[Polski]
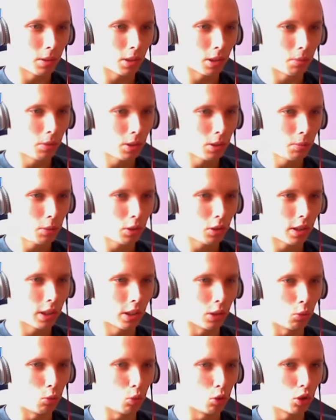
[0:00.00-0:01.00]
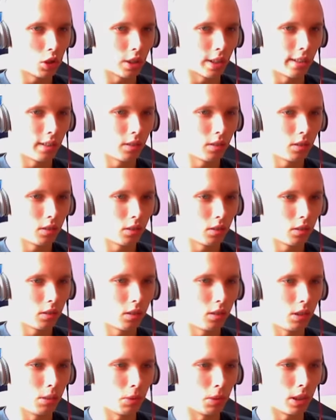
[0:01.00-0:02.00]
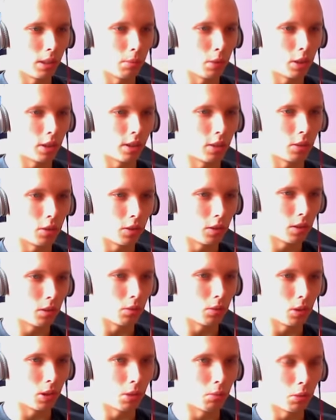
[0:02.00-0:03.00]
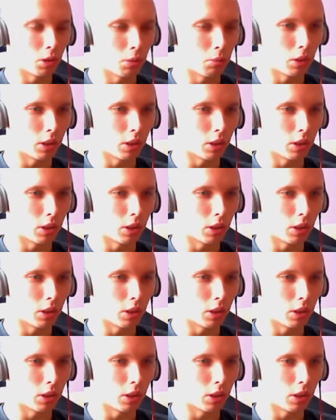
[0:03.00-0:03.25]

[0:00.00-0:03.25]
że to może być trochę dłuższe. I nie mogę być terrorystą, tylko muszę